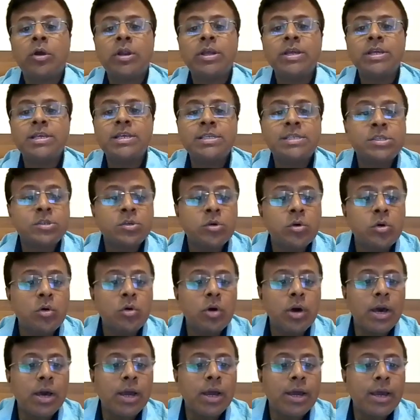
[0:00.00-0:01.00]
और
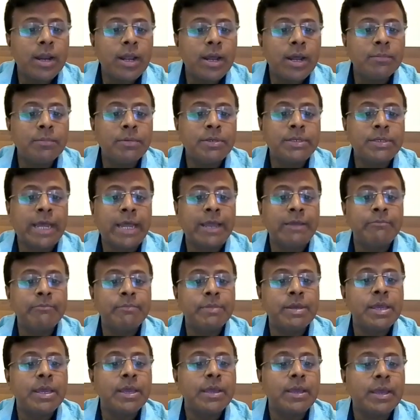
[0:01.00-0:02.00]
इसको अगर हम टाइम
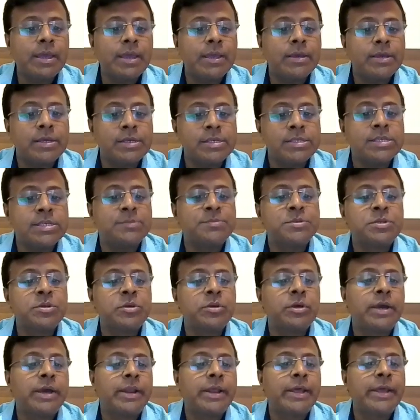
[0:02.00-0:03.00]
में
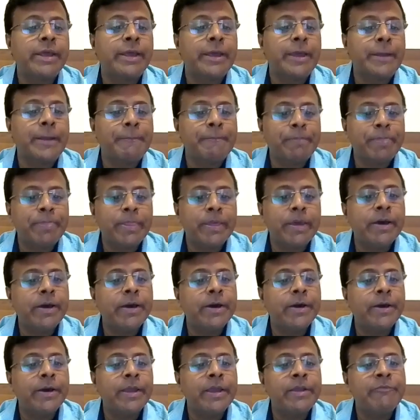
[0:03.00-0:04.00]
सब्सटीट्यूट करेंगे
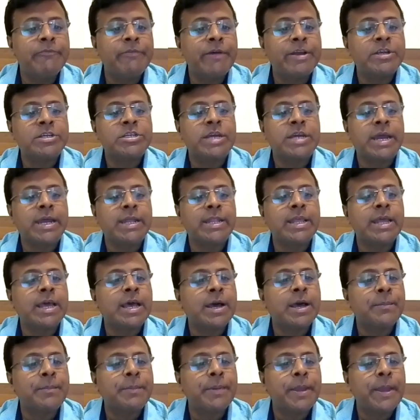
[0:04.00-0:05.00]
इनफैक्ट शायद
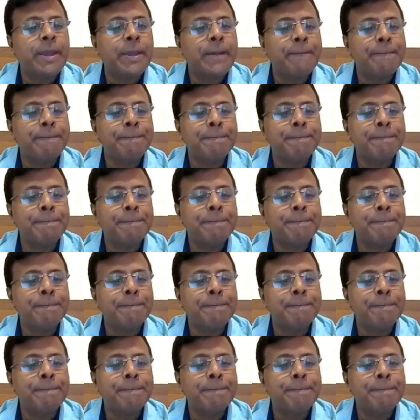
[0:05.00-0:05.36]
यहाँ पे